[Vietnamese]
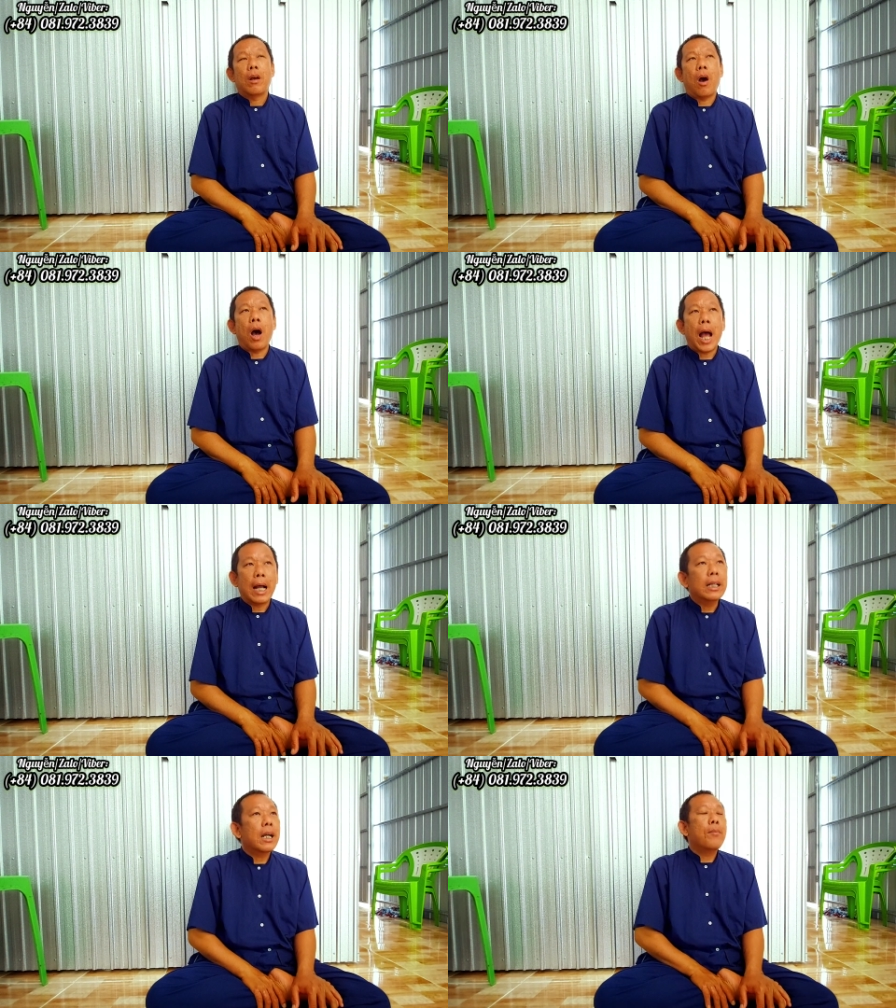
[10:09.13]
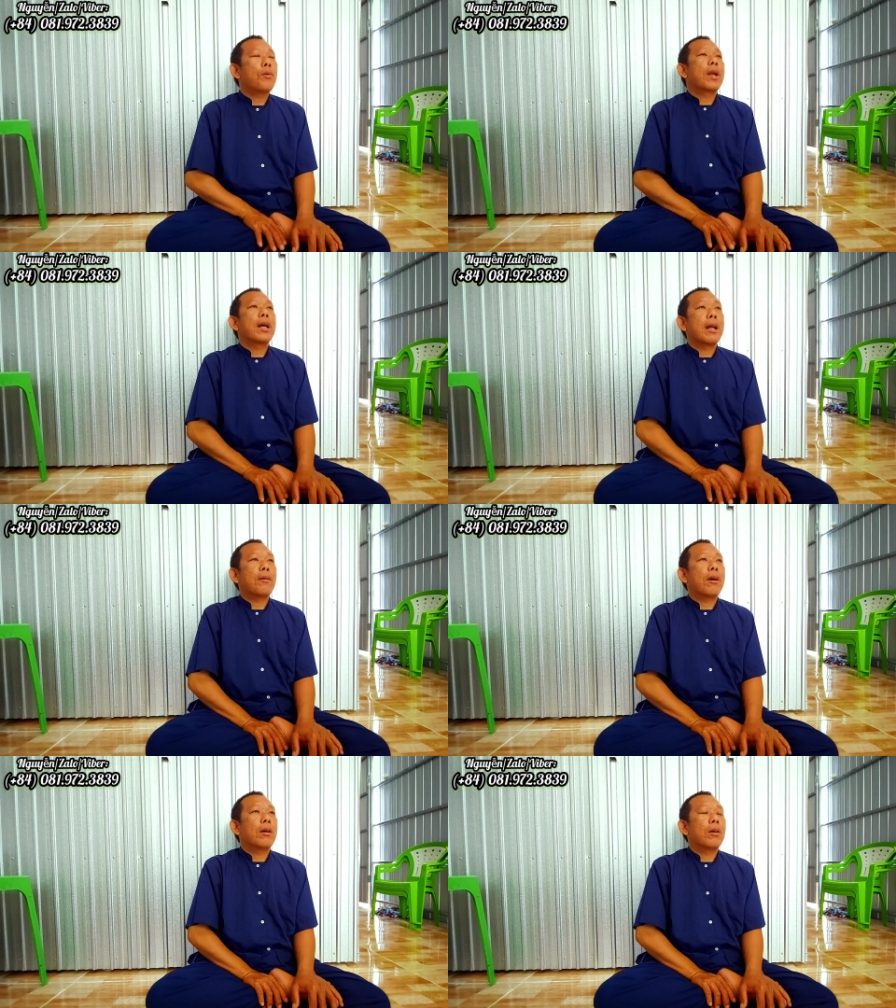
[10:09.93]
họ ẩn cư một nơi nào
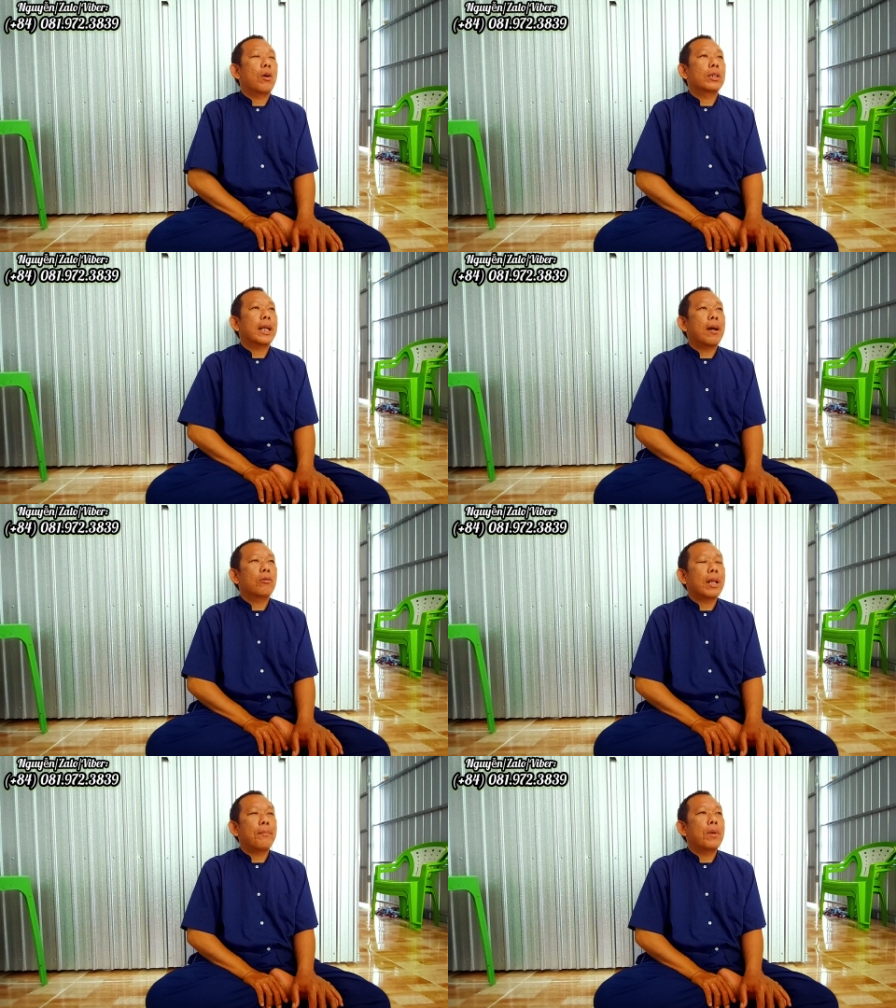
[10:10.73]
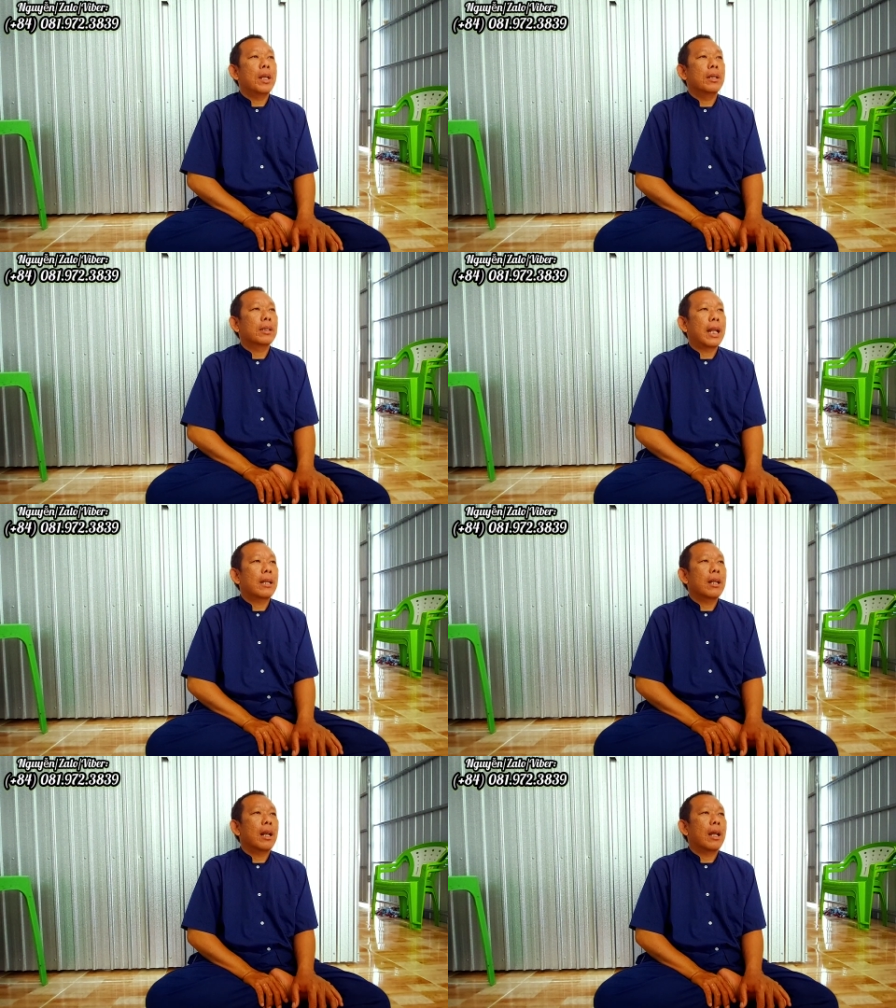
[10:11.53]
đó họ trao tâm luyện tánh
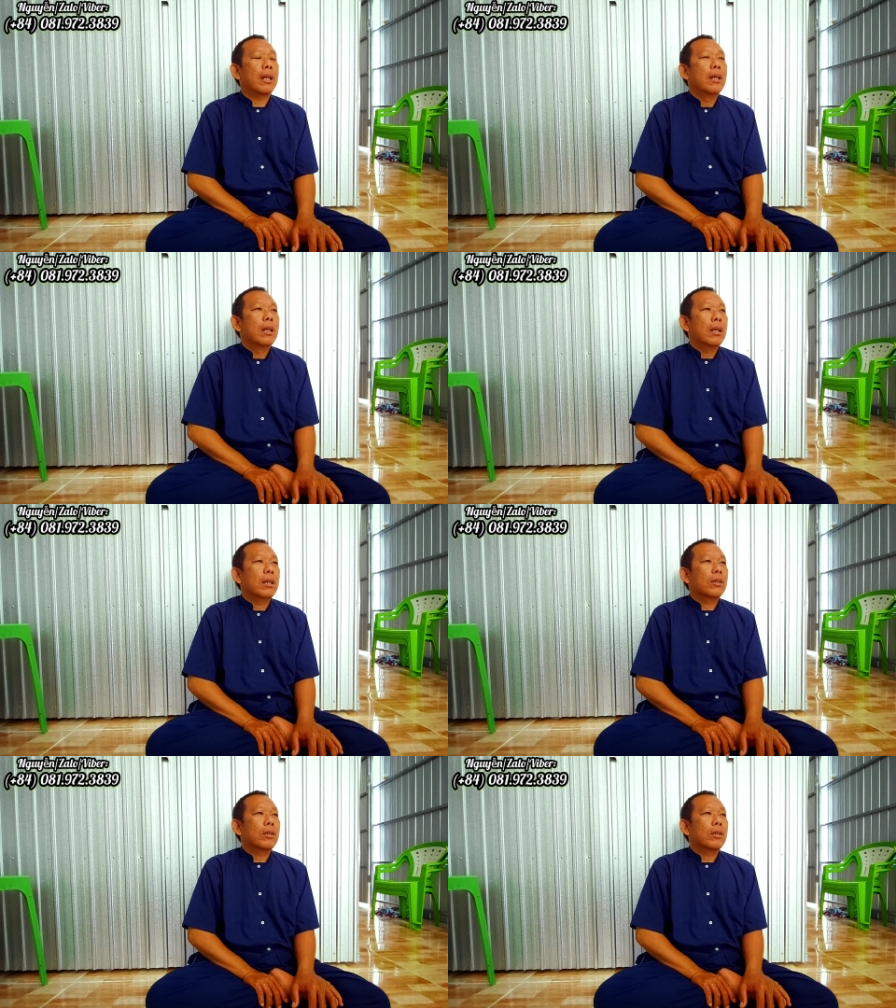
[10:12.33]
là à,